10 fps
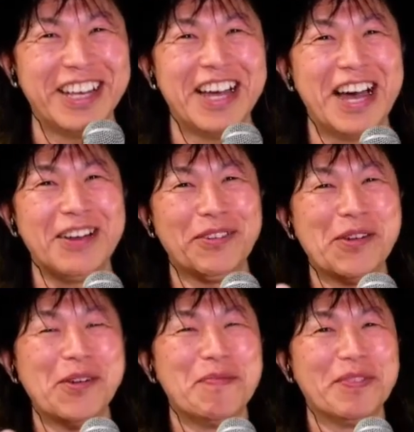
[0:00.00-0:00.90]
あの、
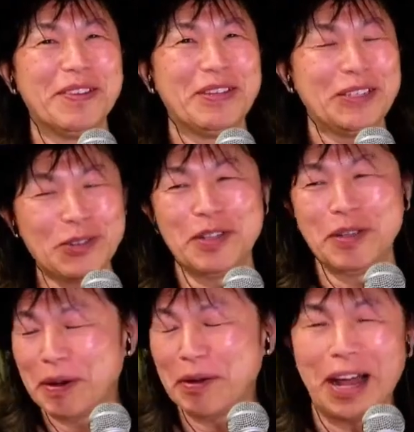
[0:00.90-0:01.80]
一応、
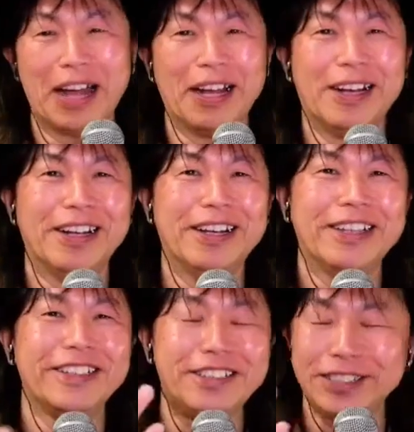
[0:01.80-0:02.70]
ほら、
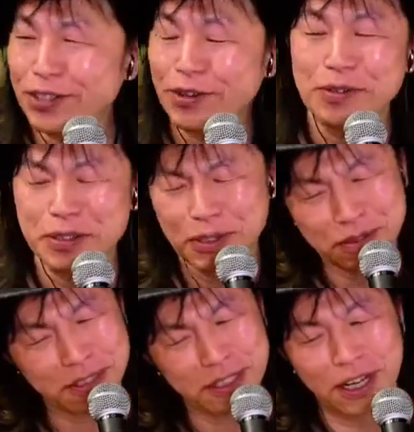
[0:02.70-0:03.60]
日本、日
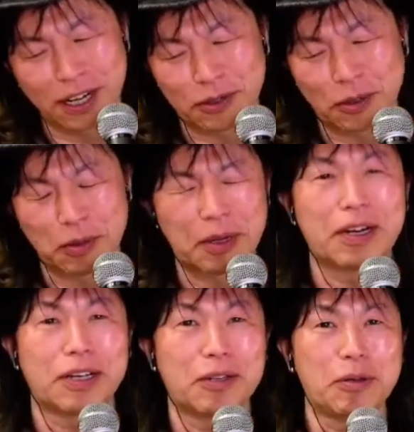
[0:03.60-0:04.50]
本人やからかどうかわか
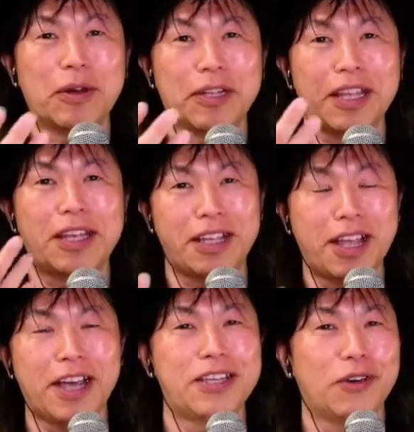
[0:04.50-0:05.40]
らんけど、要は手手
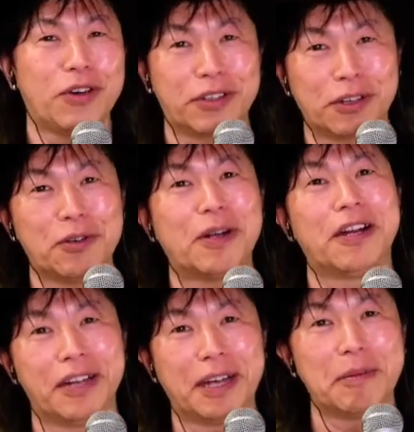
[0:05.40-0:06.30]
が器用やとか言われ
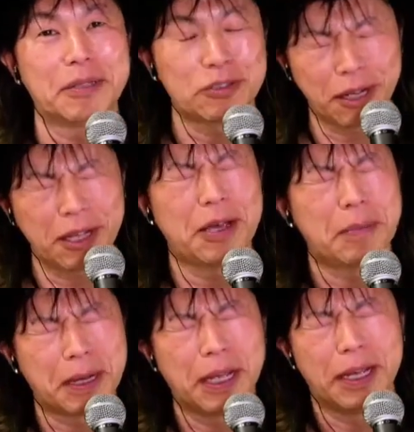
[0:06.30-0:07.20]
るやん。やっぱりその辺はやっ
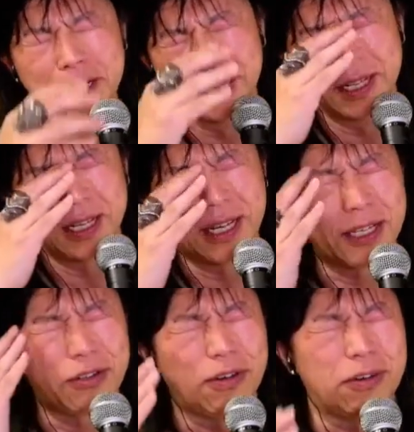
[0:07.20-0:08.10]
ぱり、あ
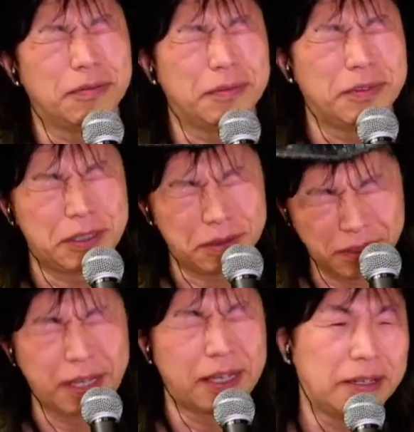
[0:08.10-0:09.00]
の、
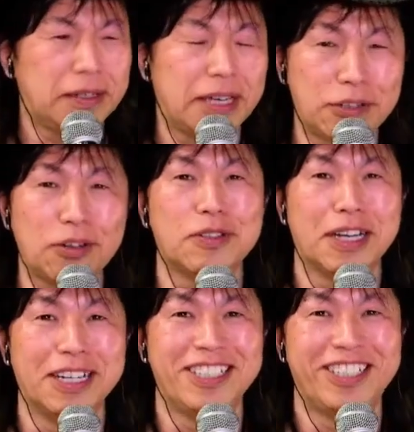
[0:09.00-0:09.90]
ね、やるようには
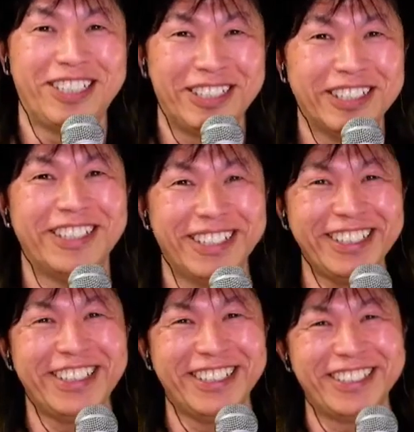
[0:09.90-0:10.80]
し
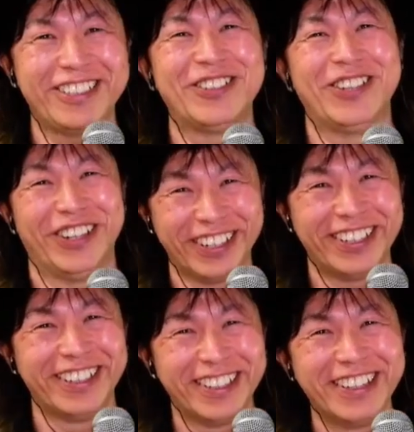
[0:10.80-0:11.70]
とるよ。
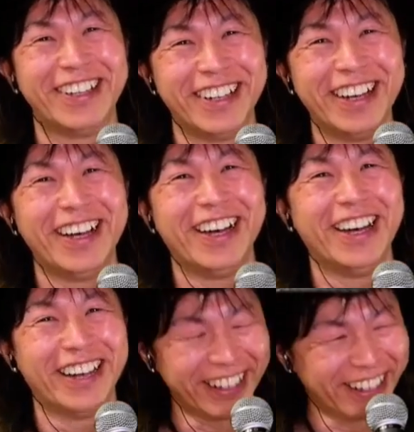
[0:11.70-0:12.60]

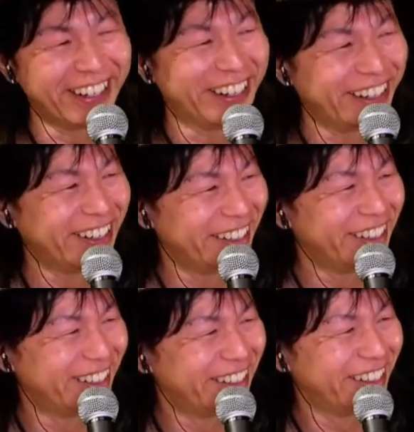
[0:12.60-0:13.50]
うん。あ
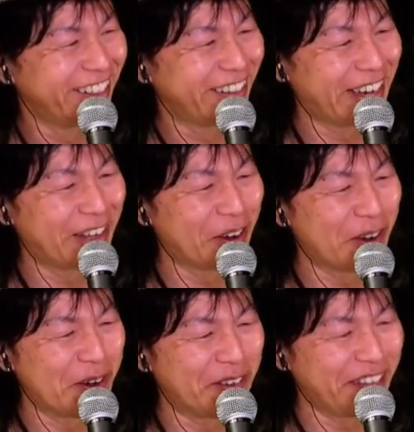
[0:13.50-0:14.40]

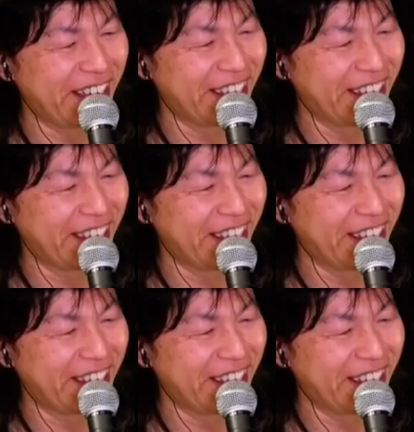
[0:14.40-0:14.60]
の、ね、